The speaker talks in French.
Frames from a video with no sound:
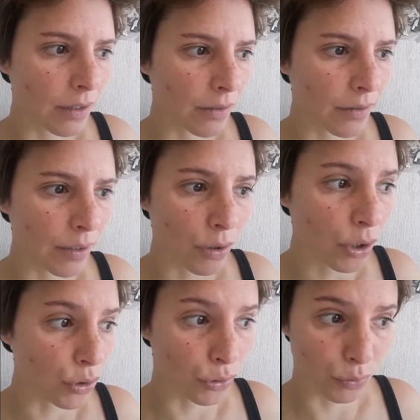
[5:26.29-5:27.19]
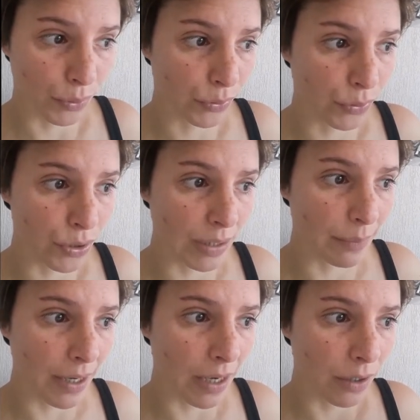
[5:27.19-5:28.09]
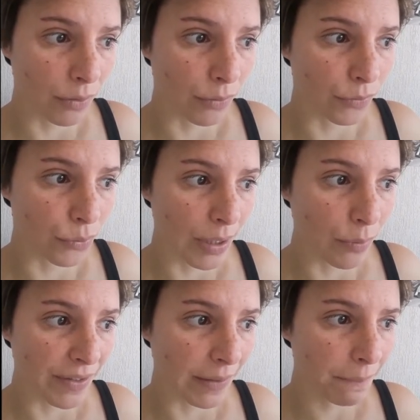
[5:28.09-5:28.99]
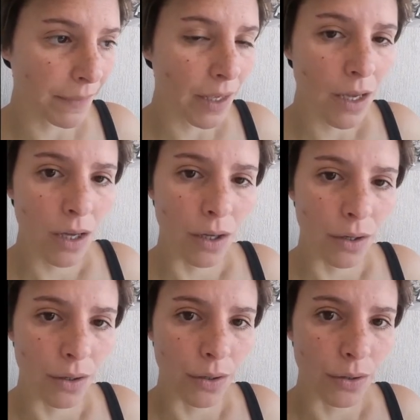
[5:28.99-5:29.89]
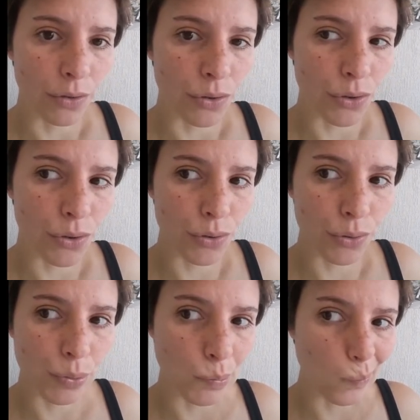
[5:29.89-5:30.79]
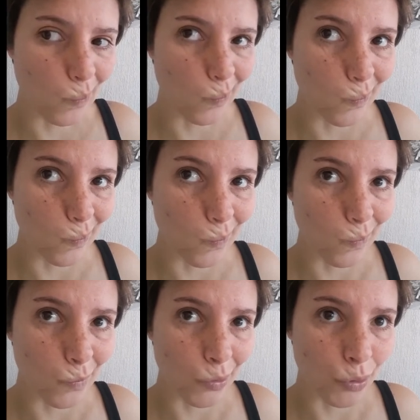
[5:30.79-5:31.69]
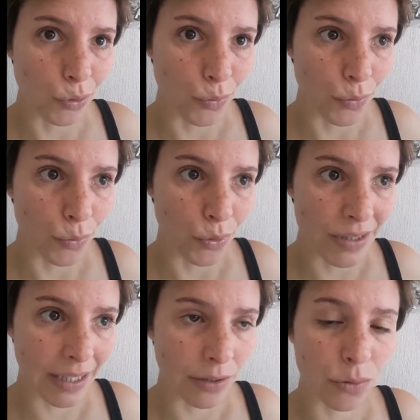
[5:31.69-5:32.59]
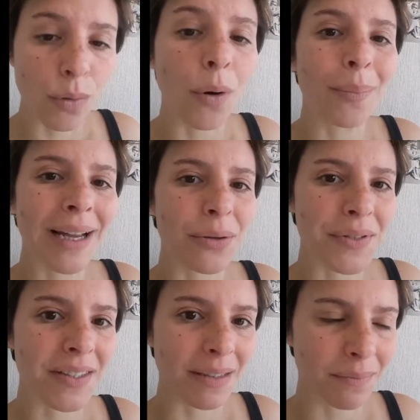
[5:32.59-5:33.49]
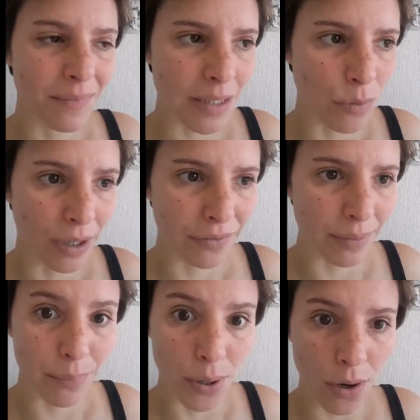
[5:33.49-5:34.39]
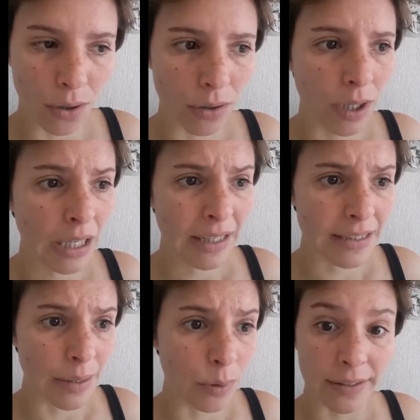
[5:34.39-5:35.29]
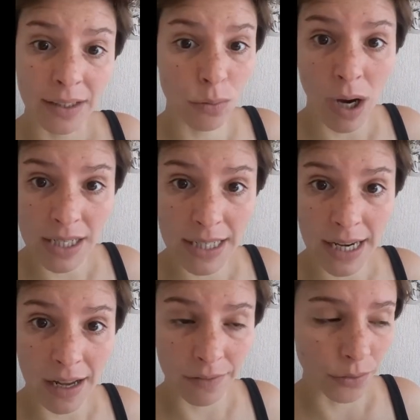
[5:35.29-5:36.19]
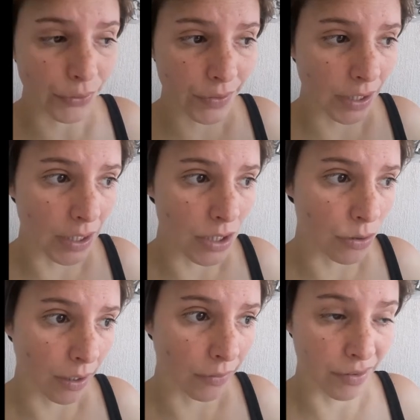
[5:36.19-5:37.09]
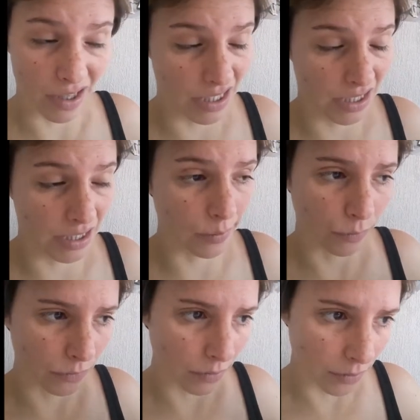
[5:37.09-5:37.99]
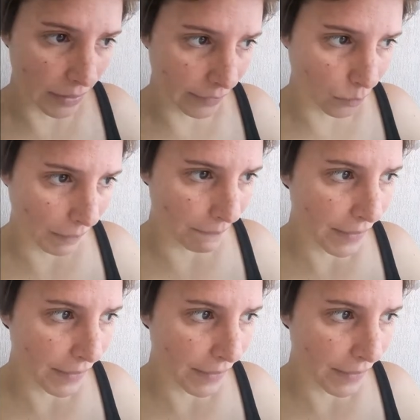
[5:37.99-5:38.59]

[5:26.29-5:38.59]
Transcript: et encore je pense que j'ai pas vu la moitié, je ne me serais sûrement pas lancée. Ça m'aurait fait peur, ça m'aurait découragée à l'avance et j'aurais fait ah, c'est bon, laisse tomber.